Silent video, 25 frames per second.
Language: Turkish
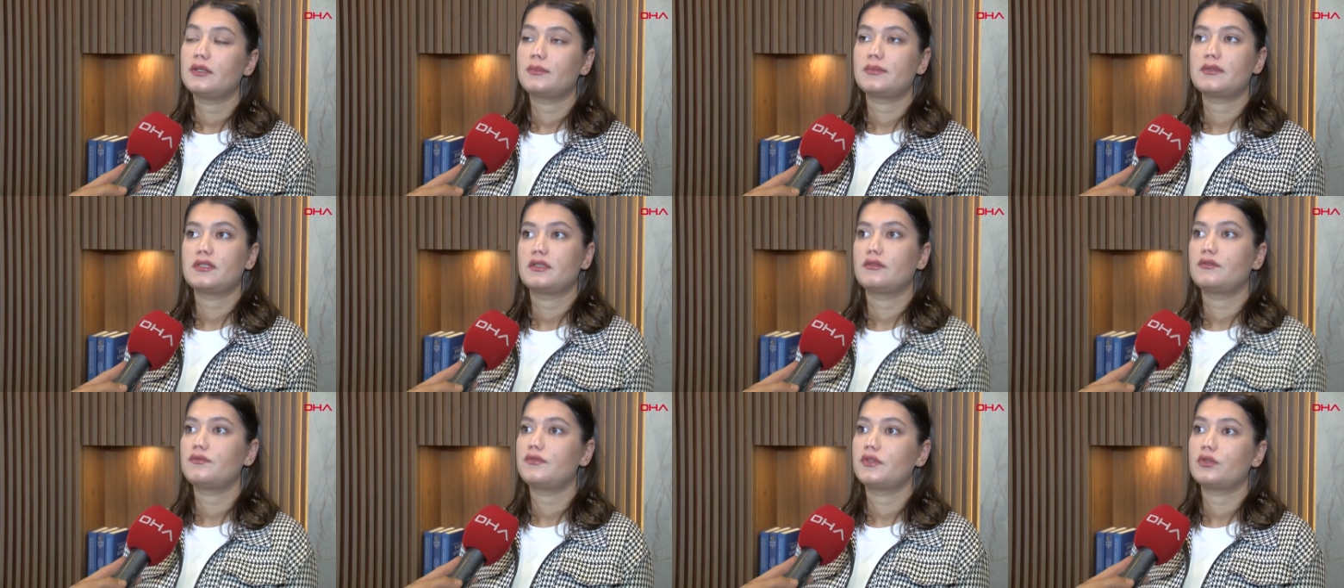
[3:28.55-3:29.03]

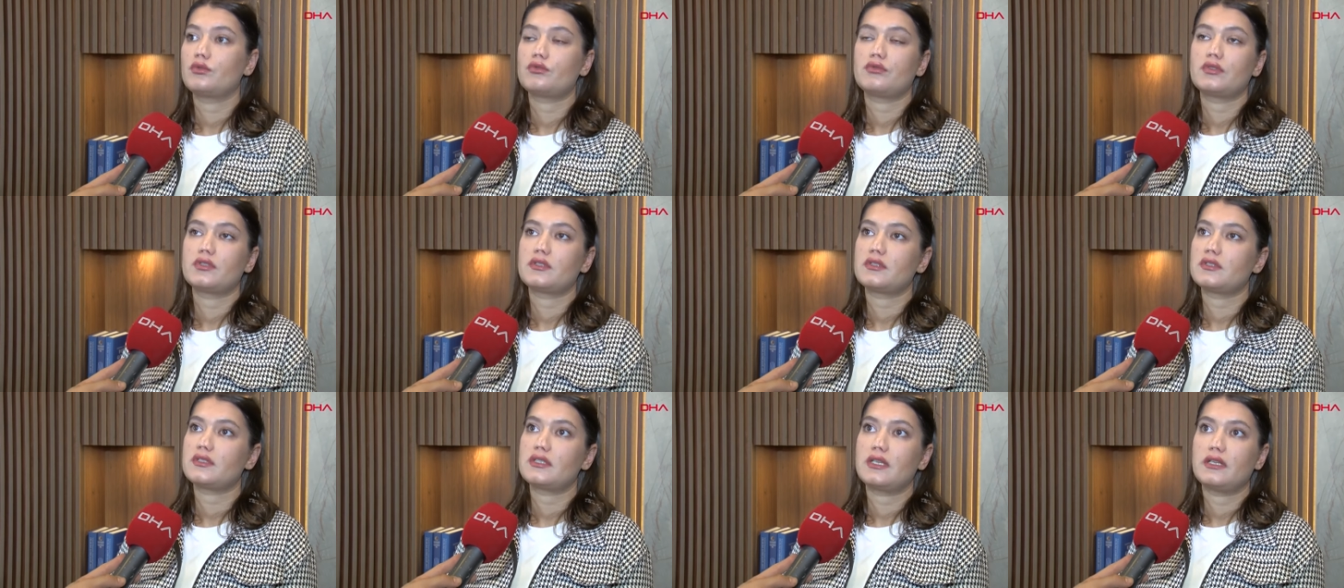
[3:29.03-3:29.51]
Hepsinin
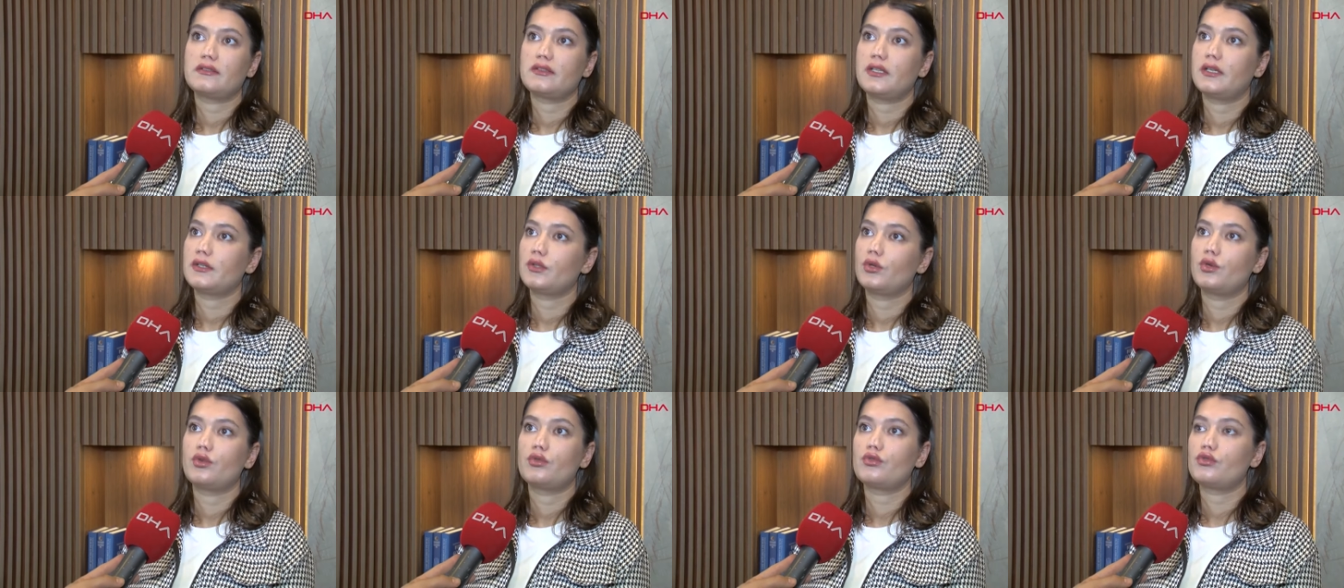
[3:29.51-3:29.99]
faturası
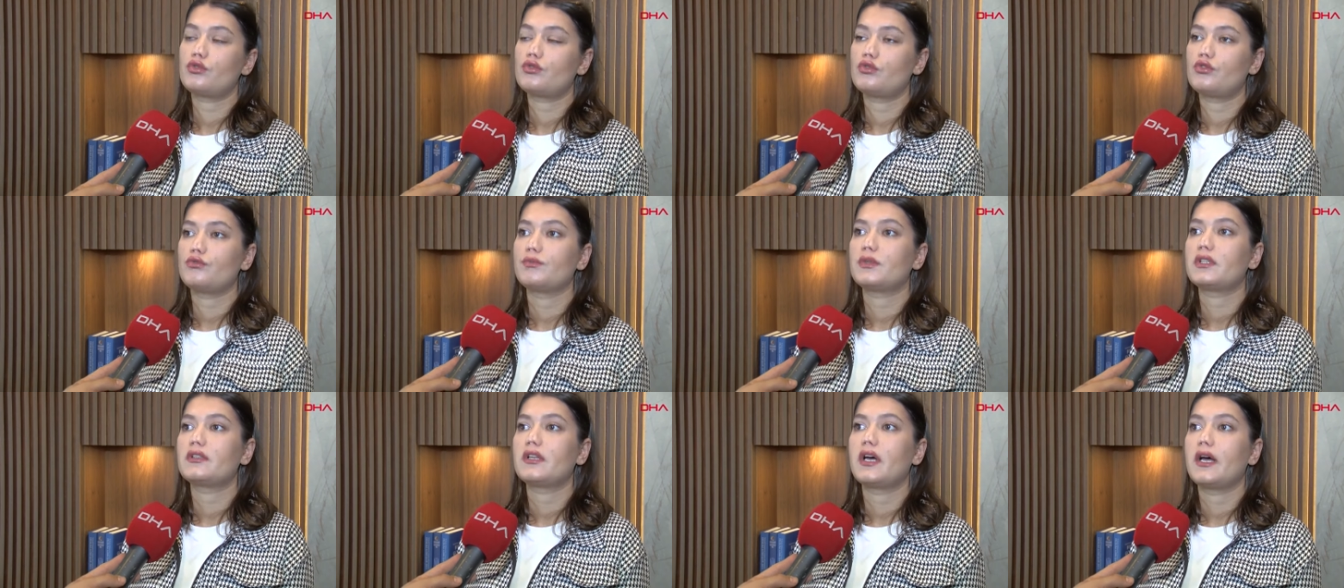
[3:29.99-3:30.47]
zaten
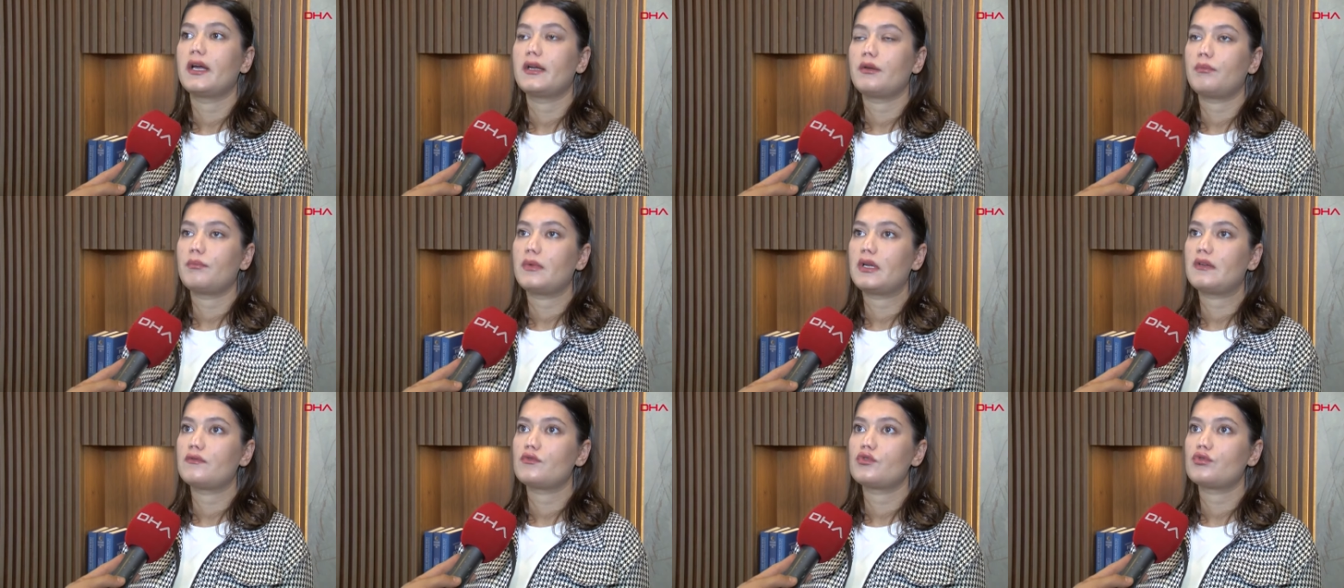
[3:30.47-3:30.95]
görüştüğüme dair
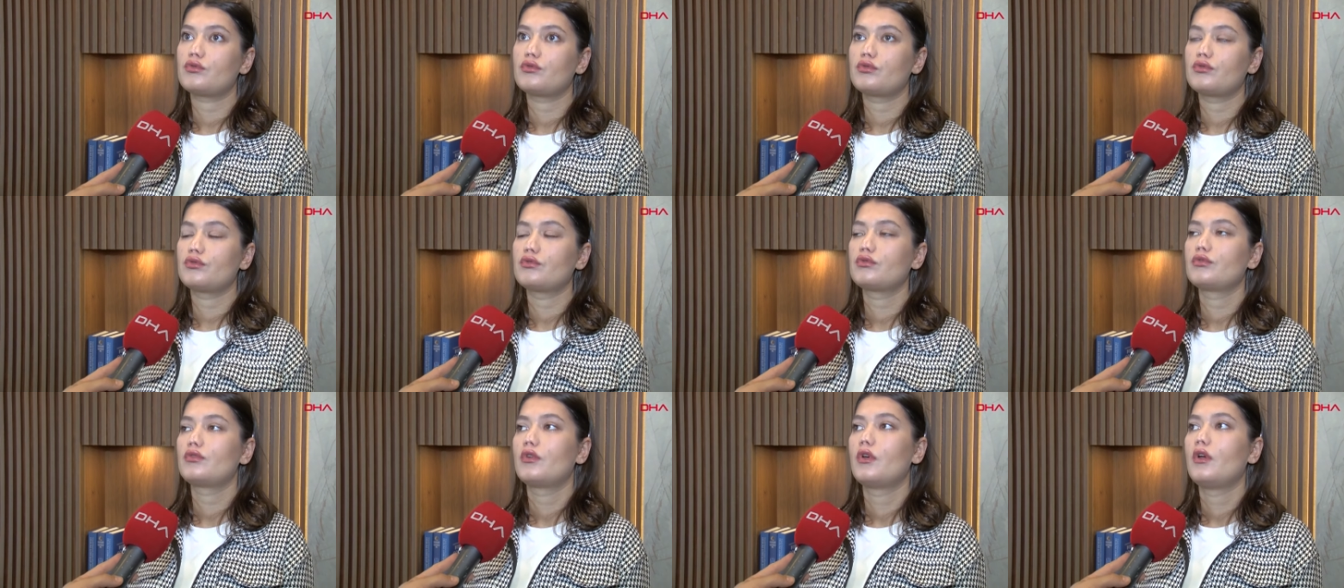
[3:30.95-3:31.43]

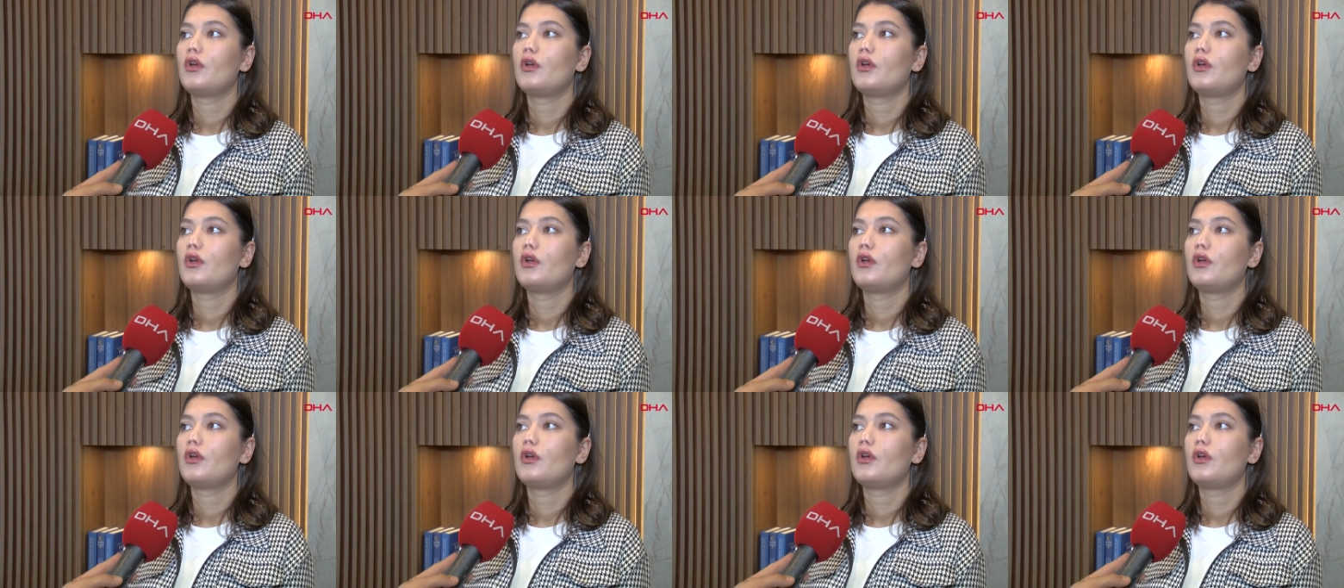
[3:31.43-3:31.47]
mevcut